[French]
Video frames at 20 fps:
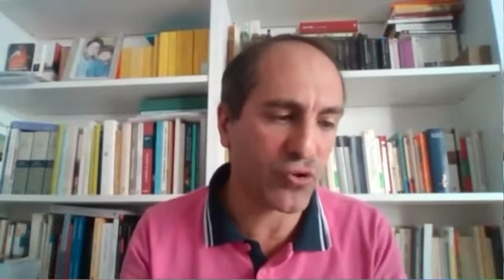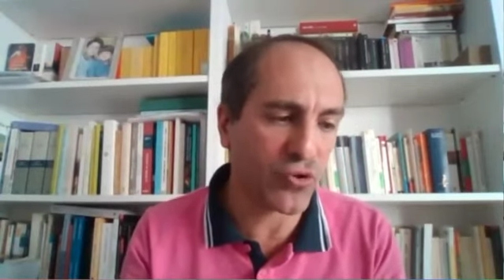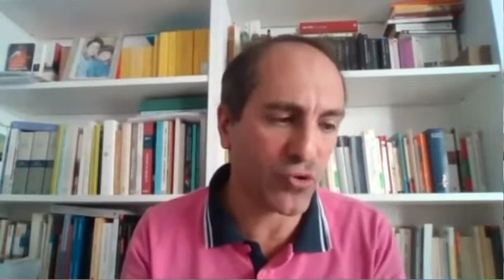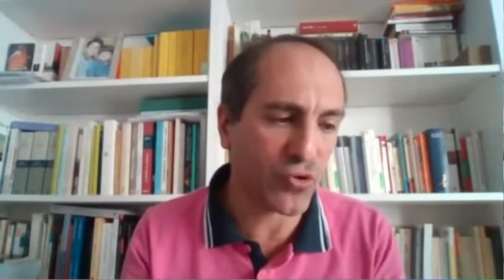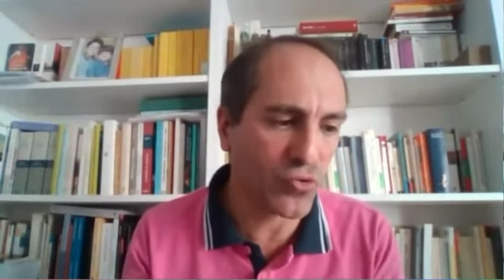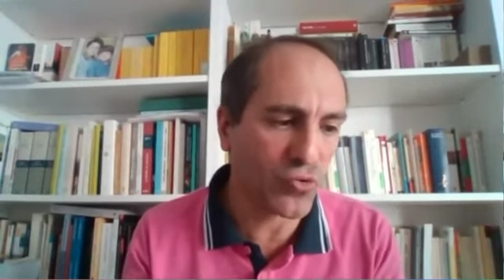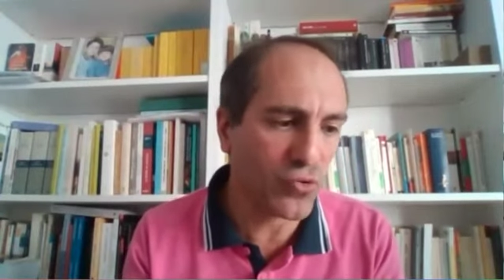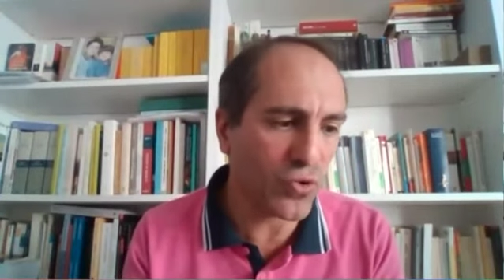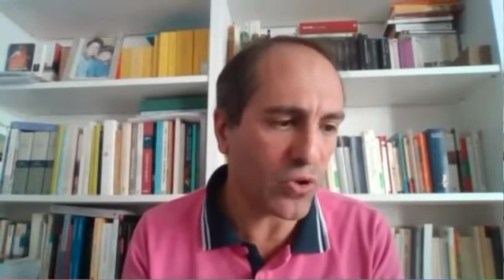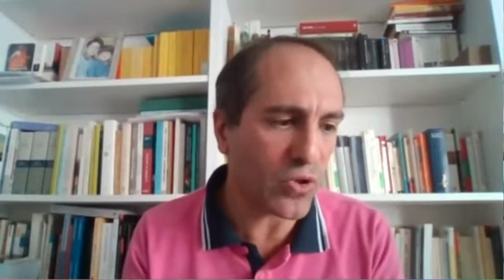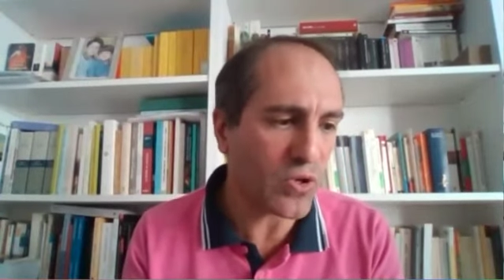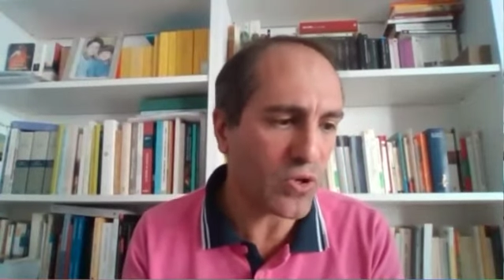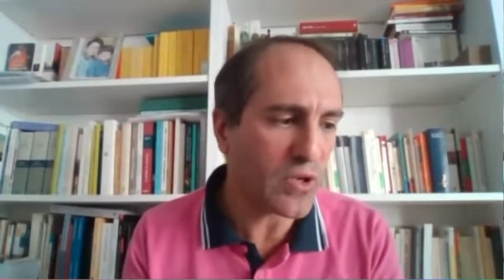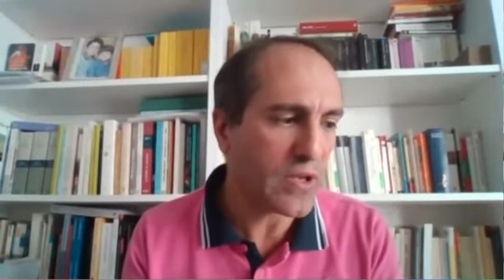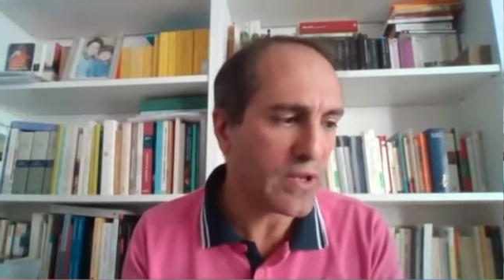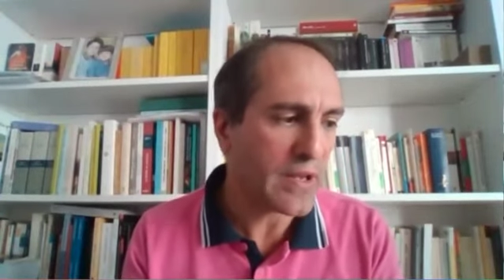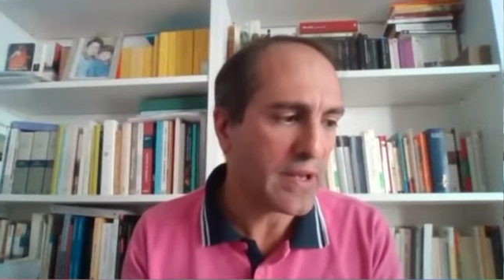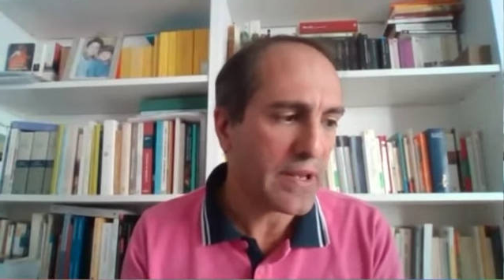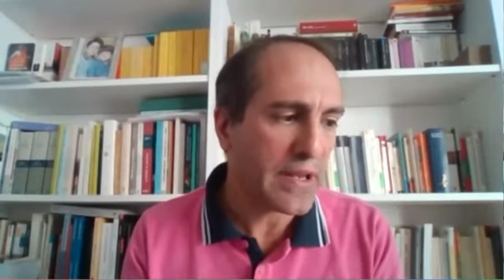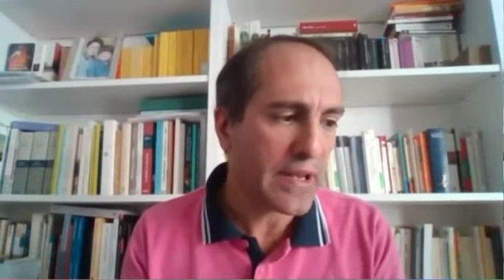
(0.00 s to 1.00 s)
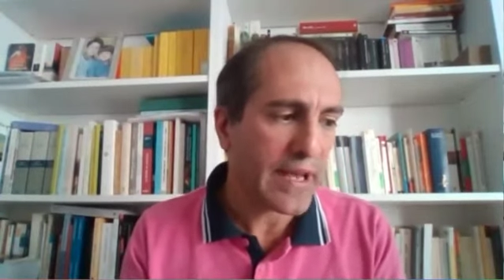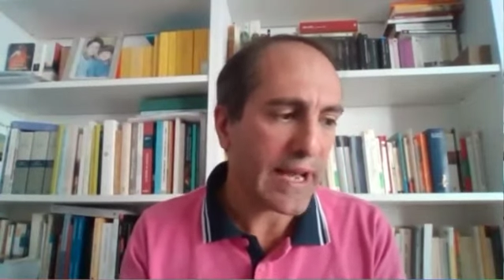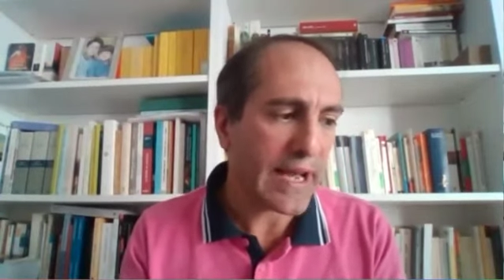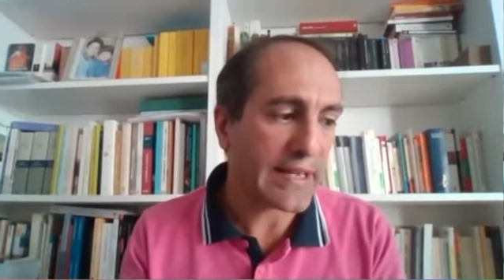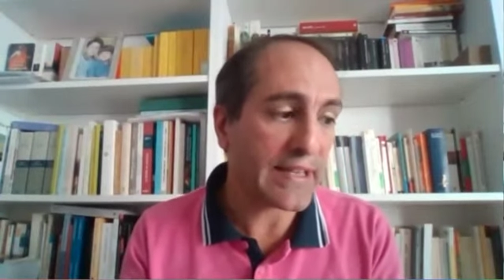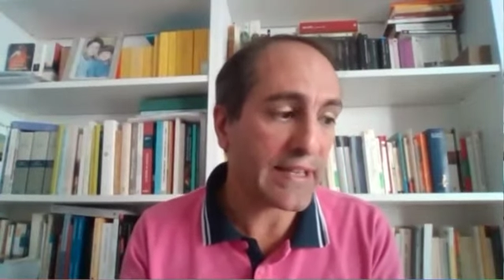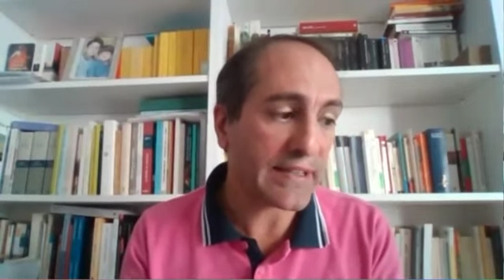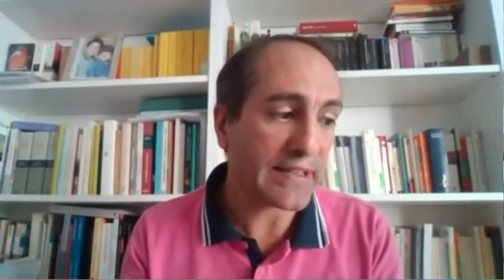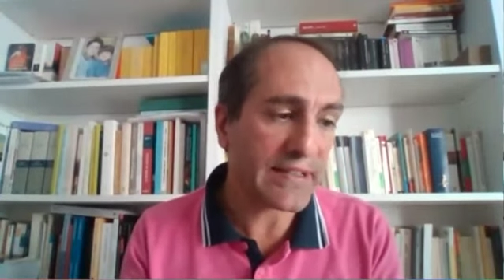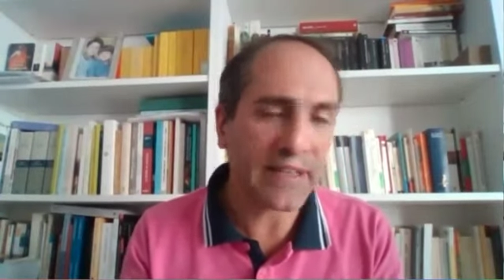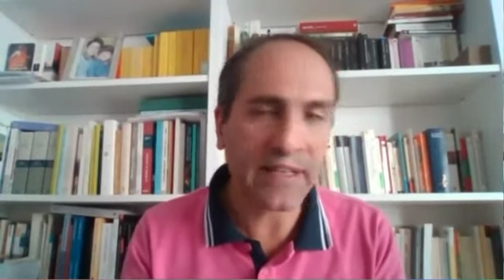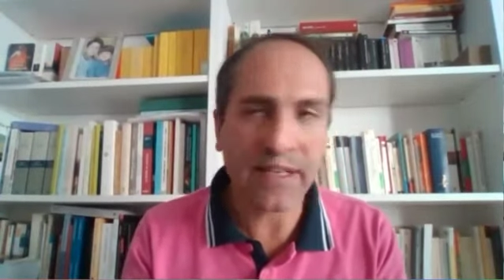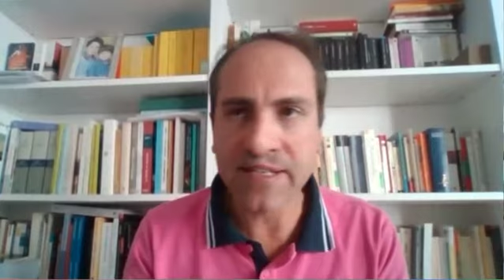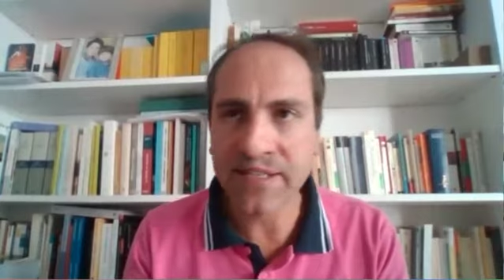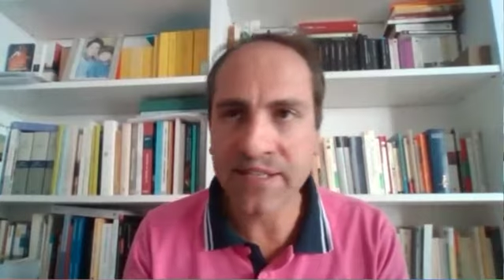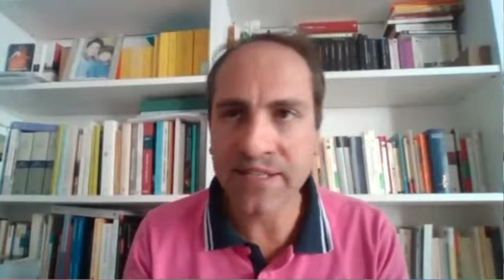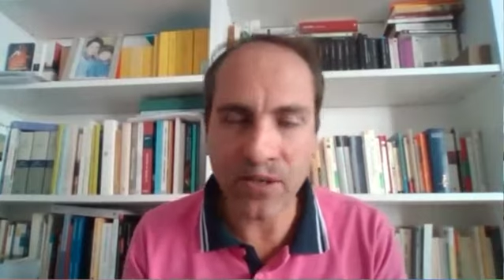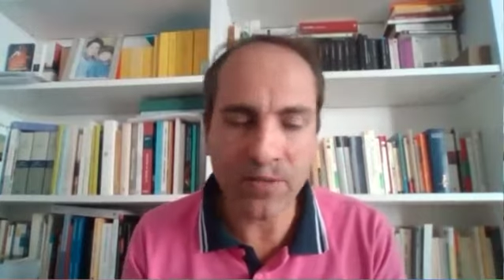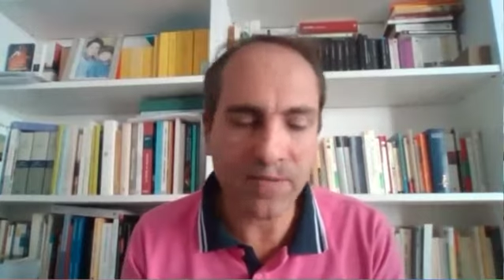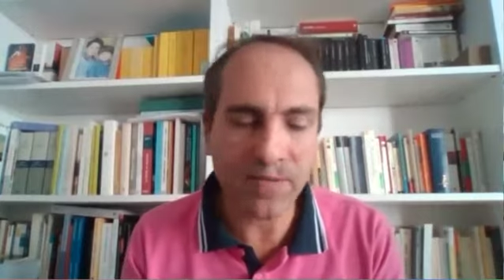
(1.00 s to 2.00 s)
Jocourt, un article
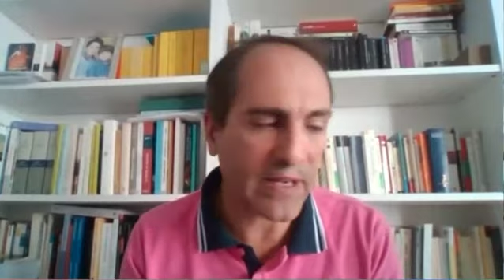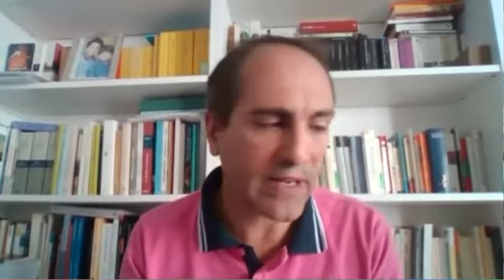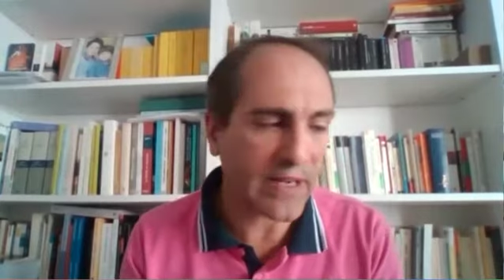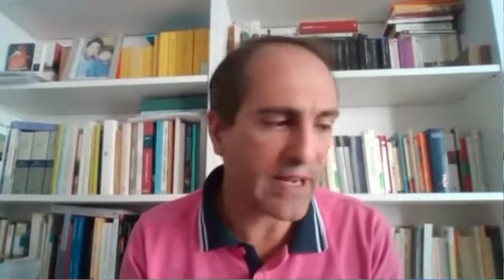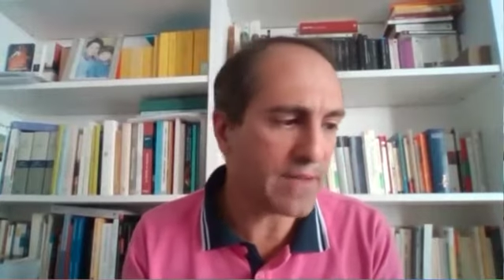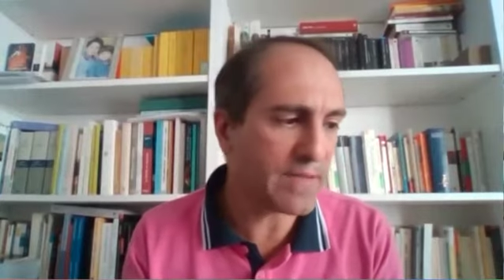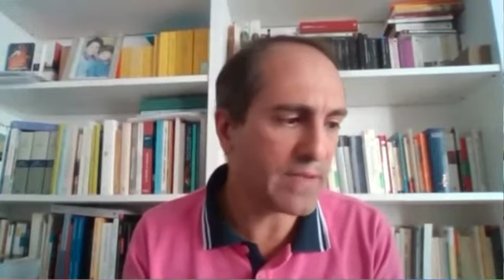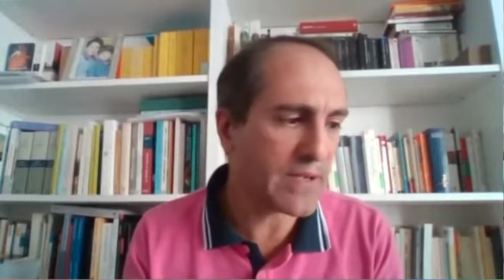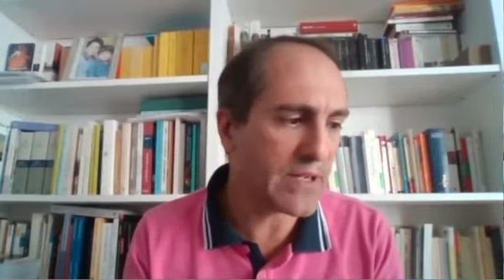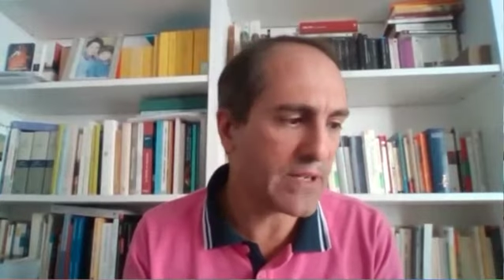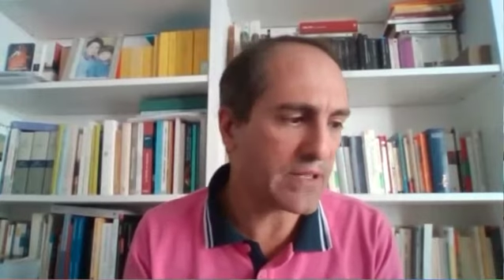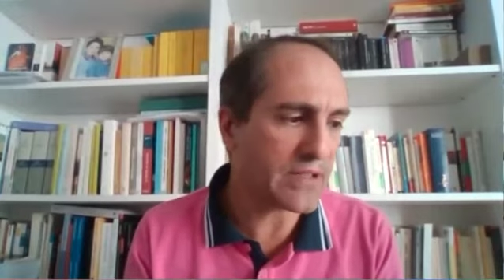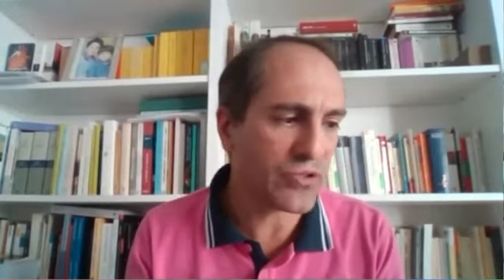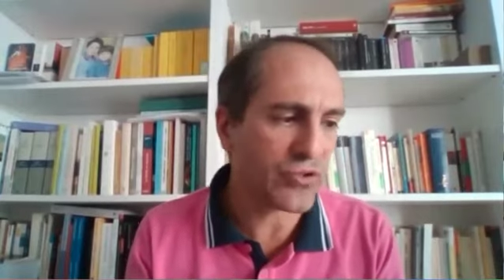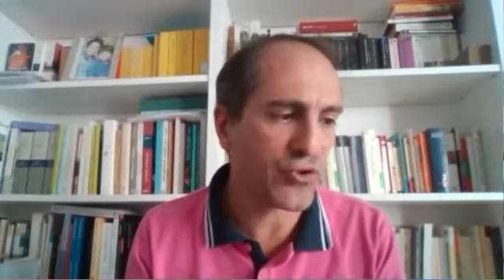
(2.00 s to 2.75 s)
assez remarquable. Hein.